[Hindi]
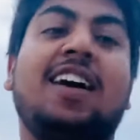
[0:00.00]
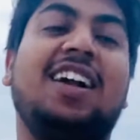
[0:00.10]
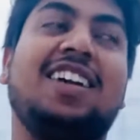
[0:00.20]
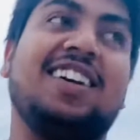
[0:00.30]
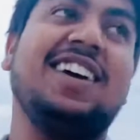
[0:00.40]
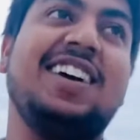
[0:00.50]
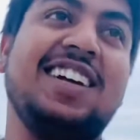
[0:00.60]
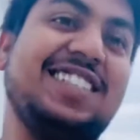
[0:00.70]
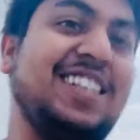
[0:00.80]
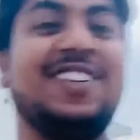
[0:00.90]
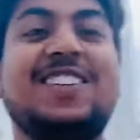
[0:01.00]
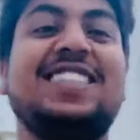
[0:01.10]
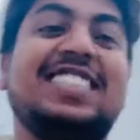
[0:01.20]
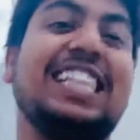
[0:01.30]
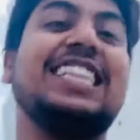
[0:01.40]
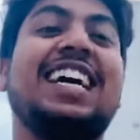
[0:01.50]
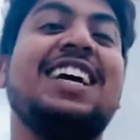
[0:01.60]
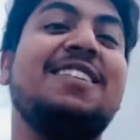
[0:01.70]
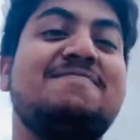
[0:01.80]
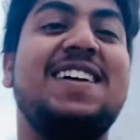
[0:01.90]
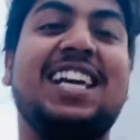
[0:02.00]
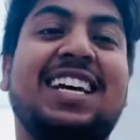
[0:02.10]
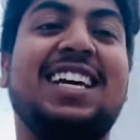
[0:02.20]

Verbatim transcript: एंड चलो चलते हैं बाय